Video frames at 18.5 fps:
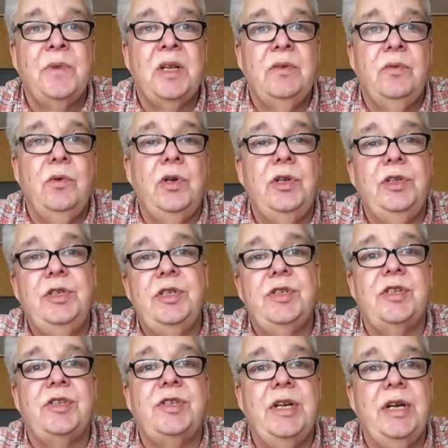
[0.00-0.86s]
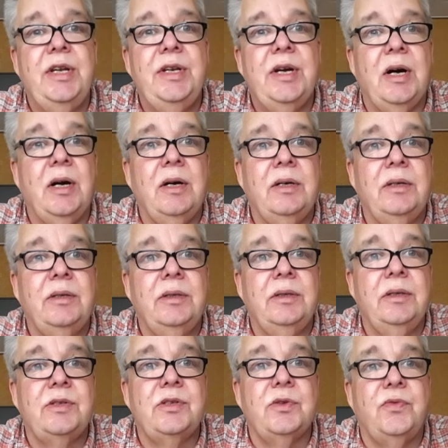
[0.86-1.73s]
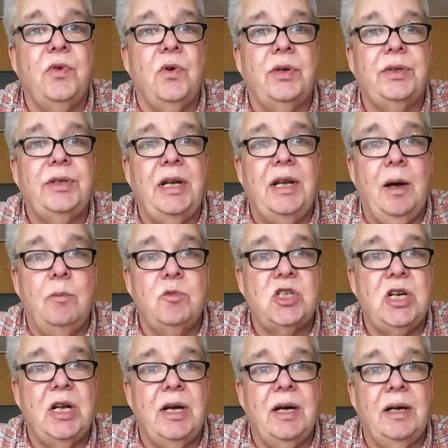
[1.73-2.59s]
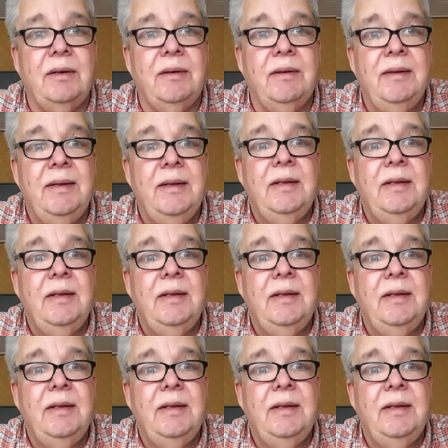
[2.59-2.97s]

würde dieses Ding ja äh, sofort Alarm schlagen.